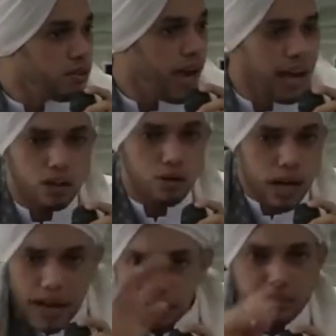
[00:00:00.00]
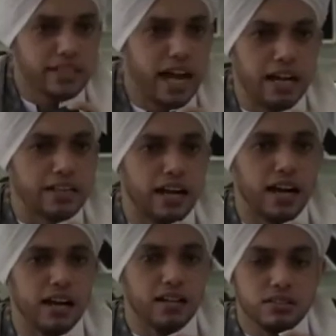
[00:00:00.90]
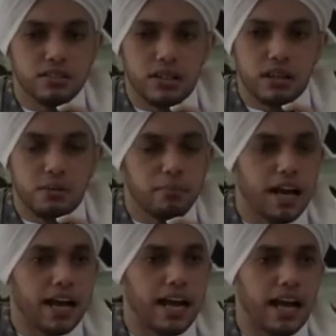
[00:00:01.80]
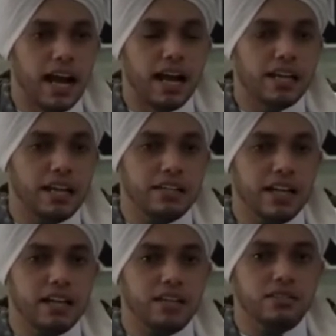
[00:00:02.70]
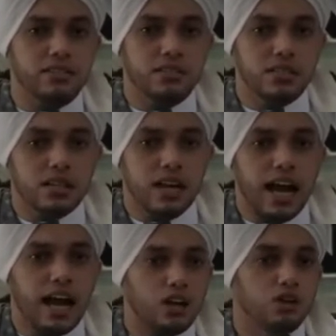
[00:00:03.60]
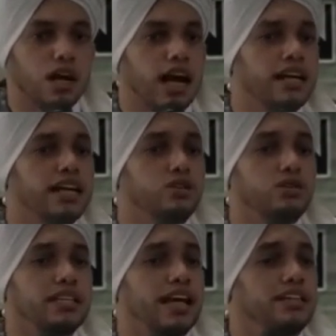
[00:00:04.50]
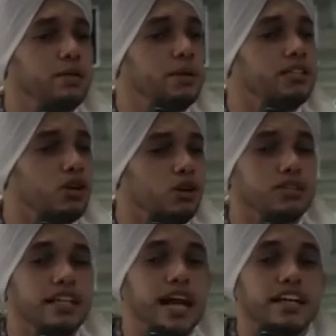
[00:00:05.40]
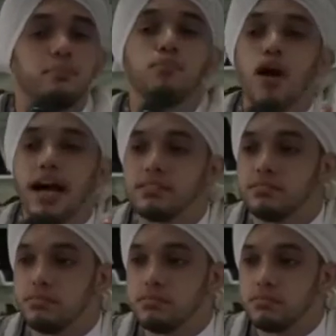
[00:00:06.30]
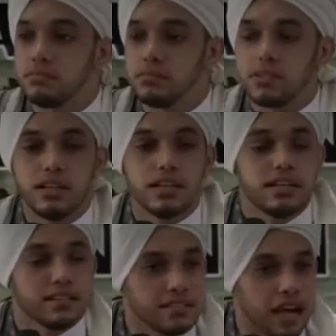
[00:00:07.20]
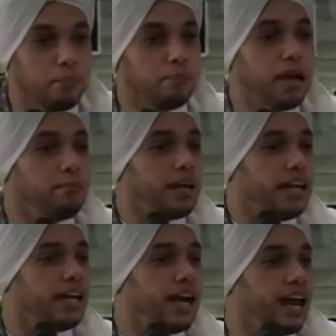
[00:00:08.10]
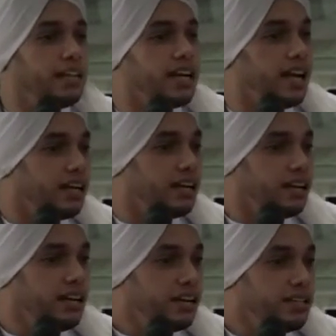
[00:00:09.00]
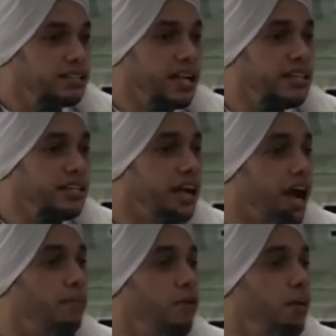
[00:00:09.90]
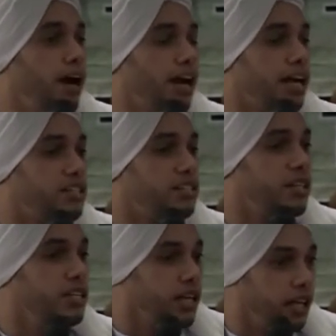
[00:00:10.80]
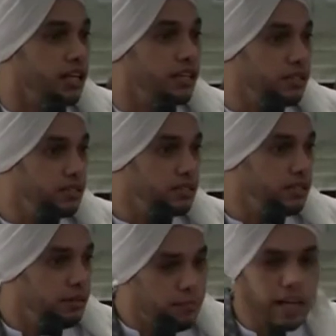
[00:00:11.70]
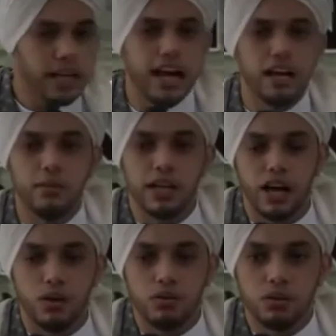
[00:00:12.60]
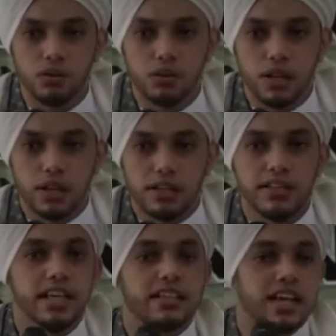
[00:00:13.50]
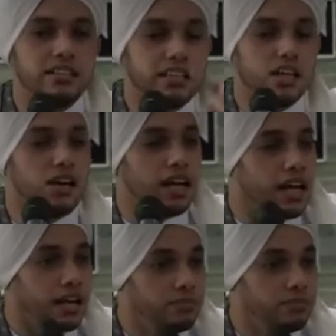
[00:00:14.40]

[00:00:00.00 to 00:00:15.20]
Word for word: Al-Quran tidak ada maka akhirnya Al-Quran itu tidak dibentuk, tidak dibuat sampai meninggalnya Sayyidina Abu Bakar As-Siddiq meninggal beliau diganti oleh